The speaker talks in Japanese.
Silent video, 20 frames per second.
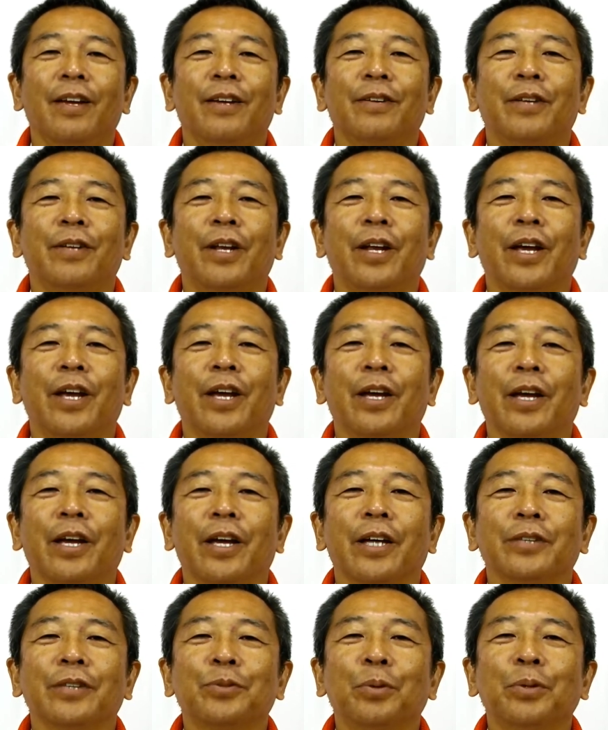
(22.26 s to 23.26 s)
で
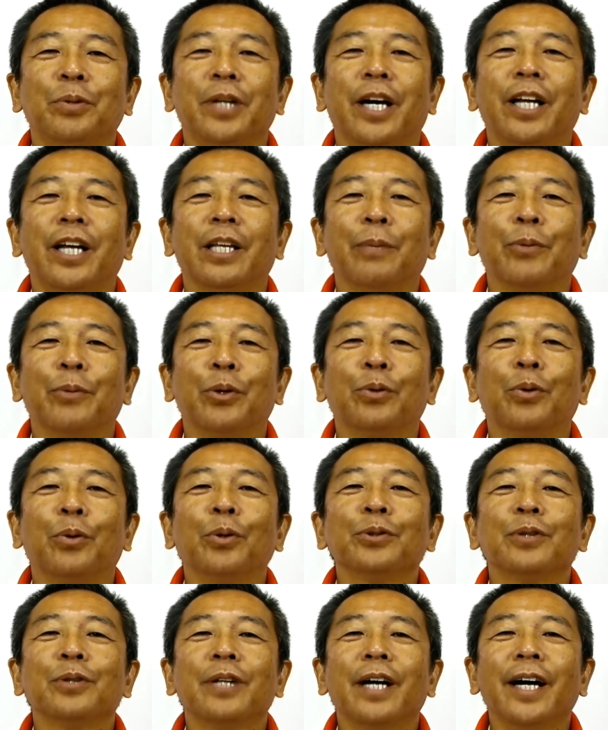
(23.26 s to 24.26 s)
ね、その中でもよく
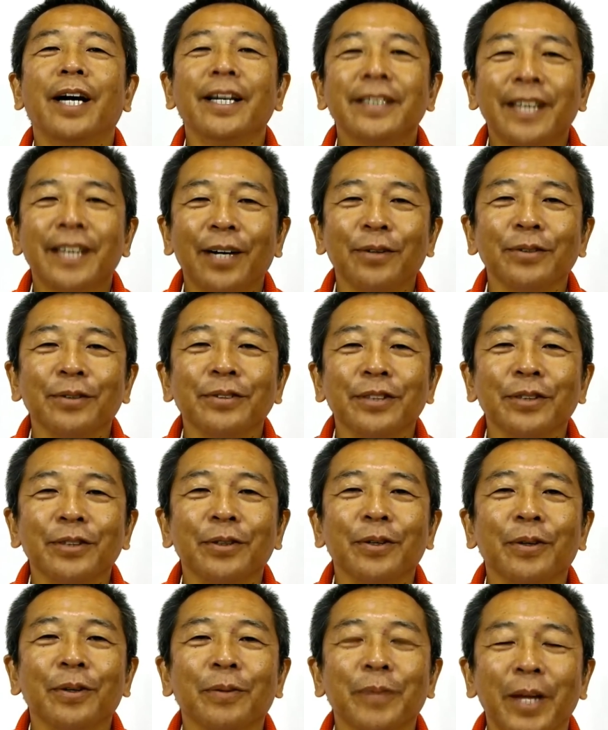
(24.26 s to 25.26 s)
細長いタオルっていうのを
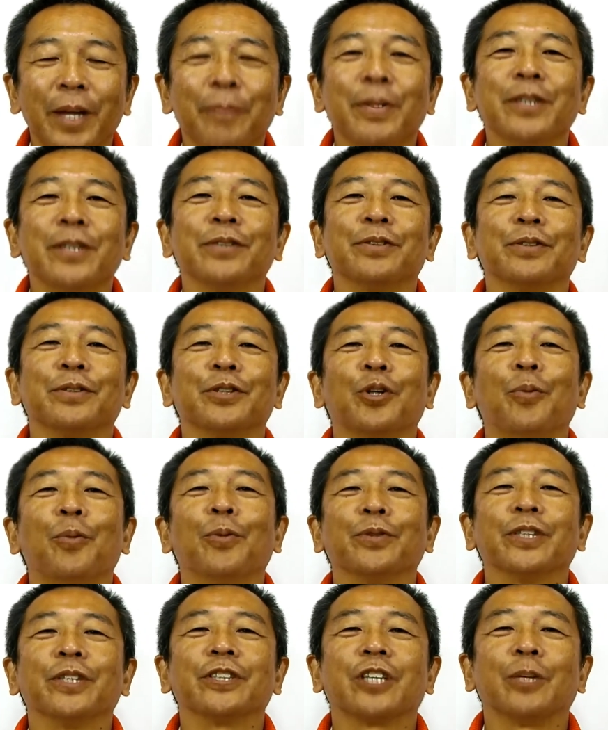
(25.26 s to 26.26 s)
ね、目にすると思う
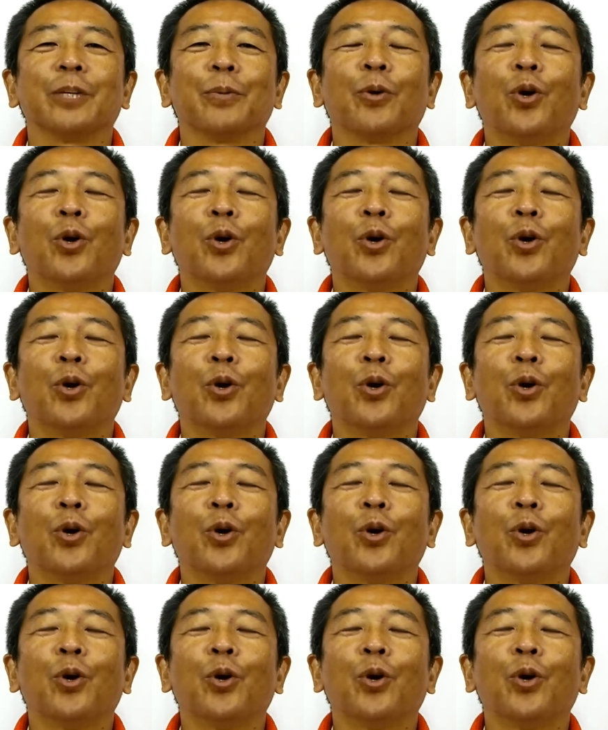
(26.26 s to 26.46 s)
んですけども、